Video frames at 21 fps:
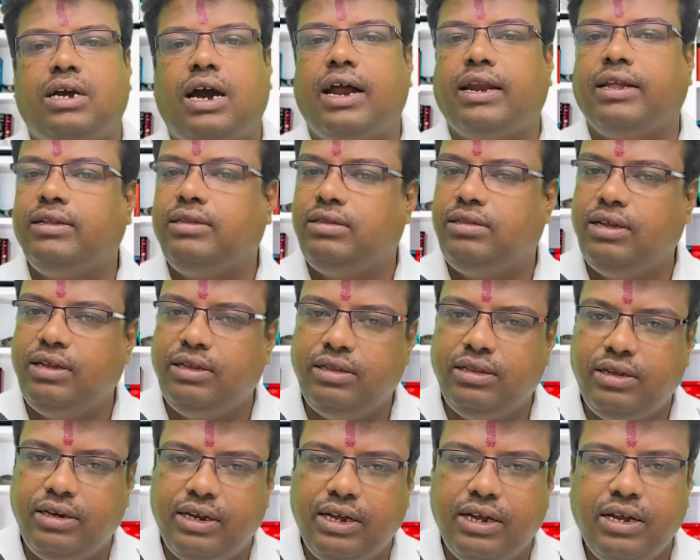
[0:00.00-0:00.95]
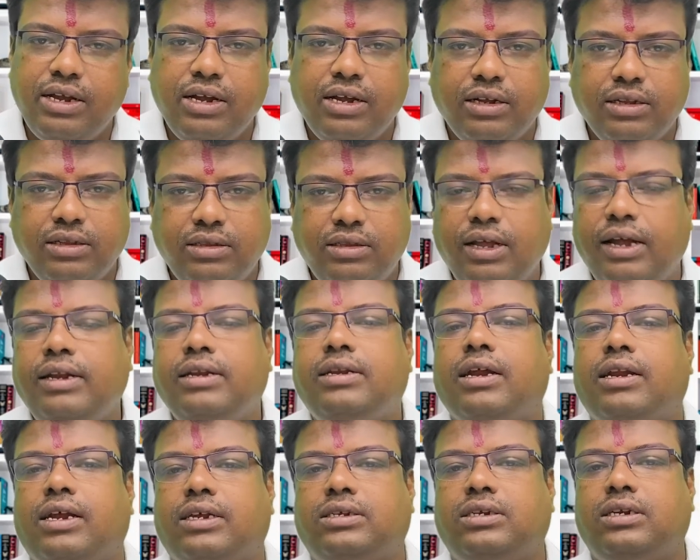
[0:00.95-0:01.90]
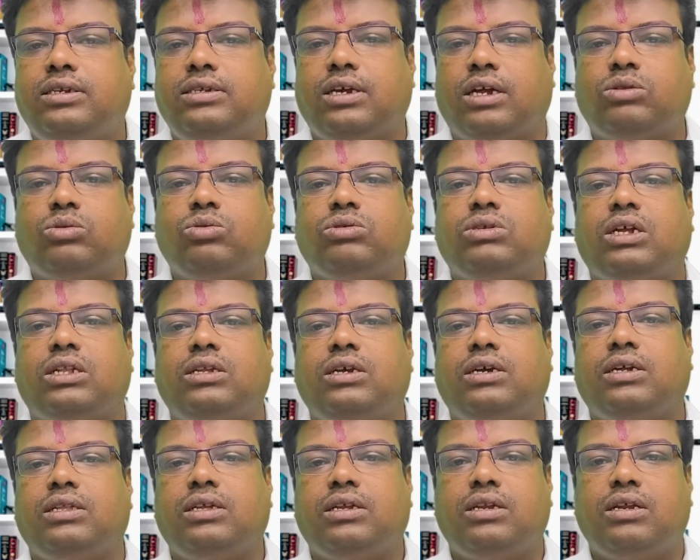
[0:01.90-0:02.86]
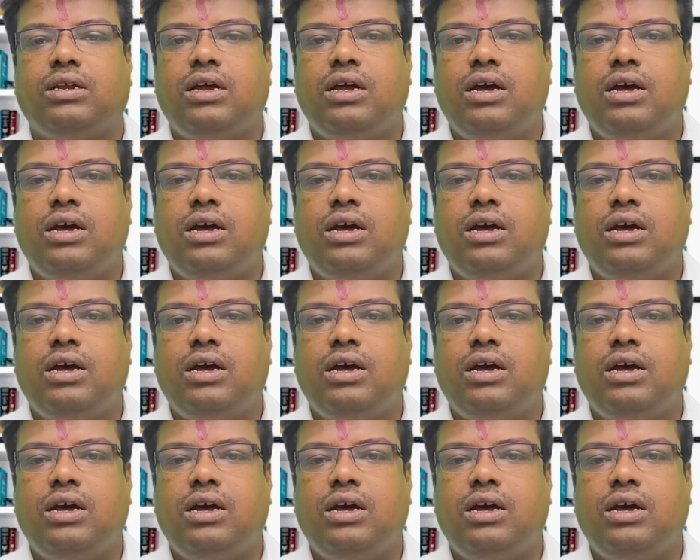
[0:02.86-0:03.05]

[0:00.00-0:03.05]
আর এই তিন দিনে তিনটে রাশির জাতক জাতিকাদের